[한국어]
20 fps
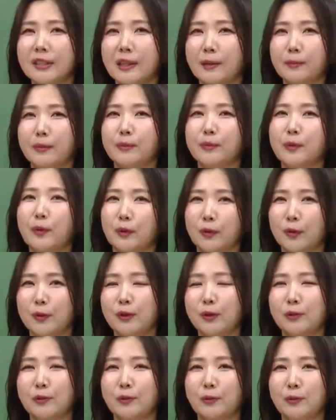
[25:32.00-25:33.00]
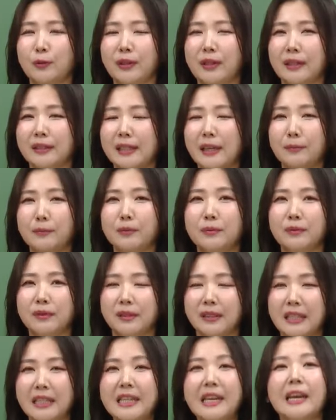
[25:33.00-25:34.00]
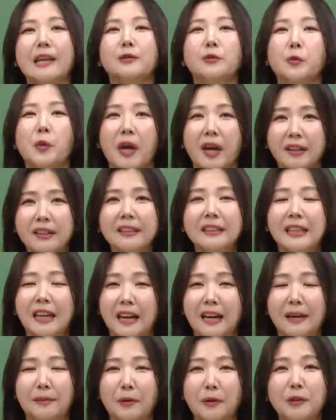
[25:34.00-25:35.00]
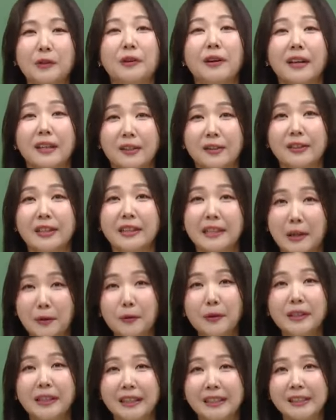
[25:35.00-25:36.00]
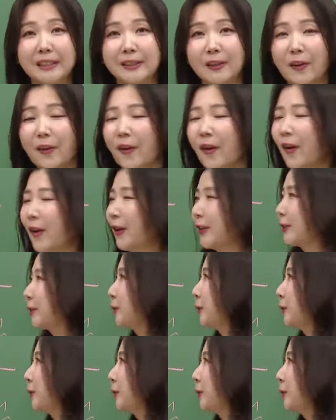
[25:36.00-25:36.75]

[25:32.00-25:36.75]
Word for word: 작품은 어떤 식으로 우리가 작품을 이해해줘야 하느냐 뭐 그와 관련된 내용이겠죠. 그래서